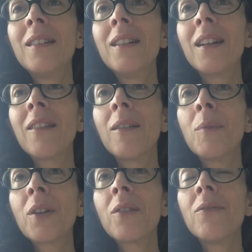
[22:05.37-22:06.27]

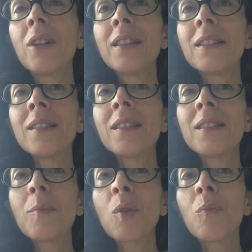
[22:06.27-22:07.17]
Eravamo in conferenza
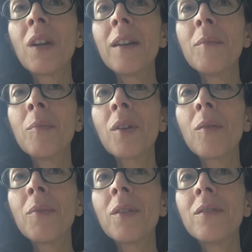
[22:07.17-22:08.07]
senza problemi
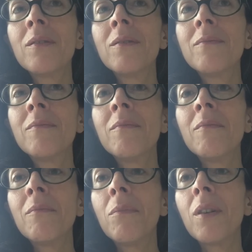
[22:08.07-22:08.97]
proprio.
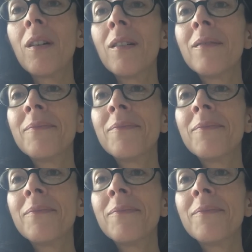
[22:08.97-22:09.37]
Boh.